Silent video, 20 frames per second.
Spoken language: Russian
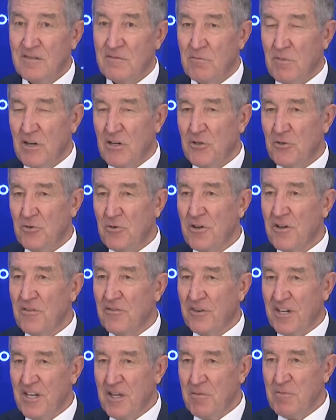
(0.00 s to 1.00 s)
большое
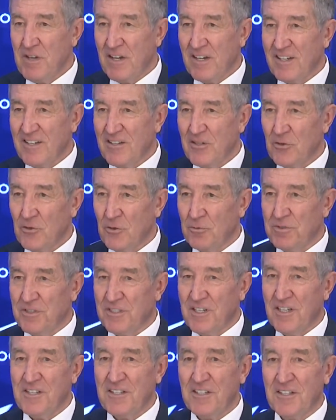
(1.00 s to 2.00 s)
время, чтобы
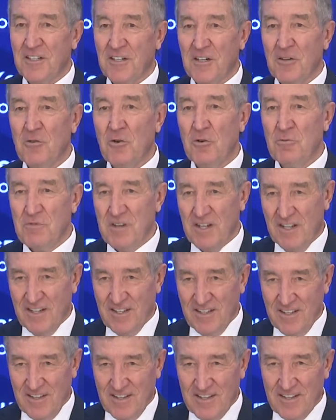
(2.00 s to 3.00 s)
стать игроком
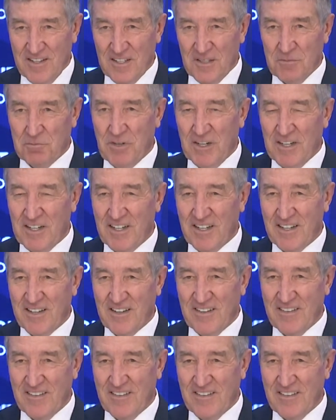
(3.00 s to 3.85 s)
СПГ.